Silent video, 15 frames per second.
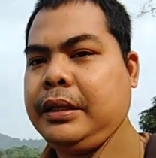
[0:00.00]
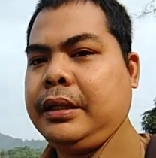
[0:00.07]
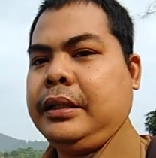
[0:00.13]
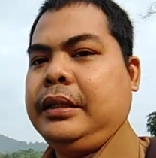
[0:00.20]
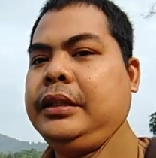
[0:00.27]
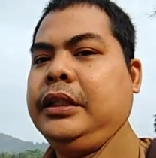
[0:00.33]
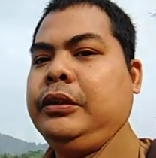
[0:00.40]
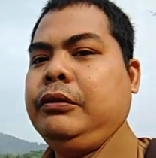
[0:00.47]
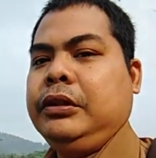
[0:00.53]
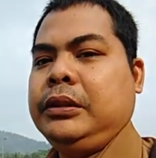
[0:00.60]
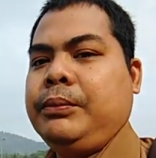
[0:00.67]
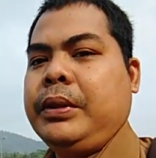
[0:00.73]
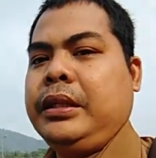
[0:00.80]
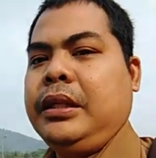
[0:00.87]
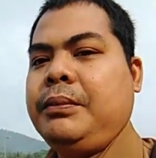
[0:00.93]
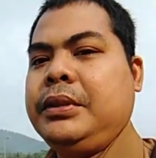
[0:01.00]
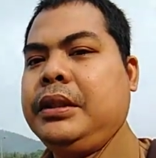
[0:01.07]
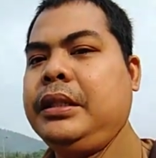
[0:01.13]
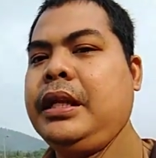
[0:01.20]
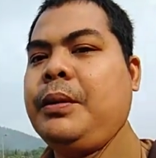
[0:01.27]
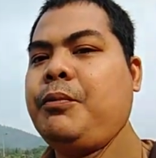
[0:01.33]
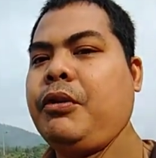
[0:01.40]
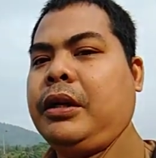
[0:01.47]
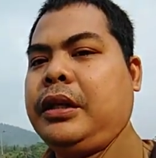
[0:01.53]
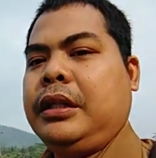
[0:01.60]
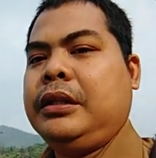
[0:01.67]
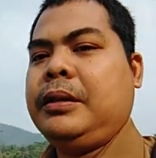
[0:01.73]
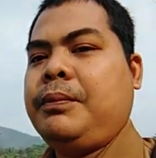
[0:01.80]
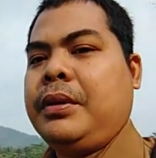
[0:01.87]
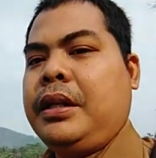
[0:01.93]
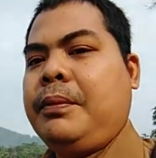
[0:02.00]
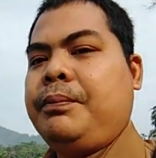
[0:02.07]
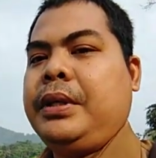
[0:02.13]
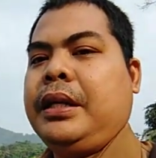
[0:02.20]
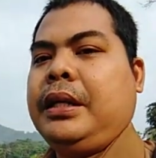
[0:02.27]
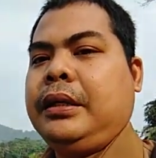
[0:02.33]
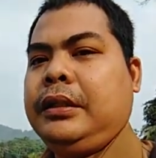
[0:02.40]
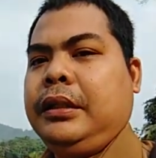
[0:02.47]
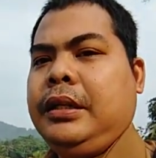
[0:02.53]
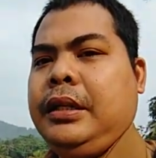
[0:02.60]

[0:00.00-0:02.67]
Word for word: nah di situ sebenarnya bisa dilaporkan kepada pihak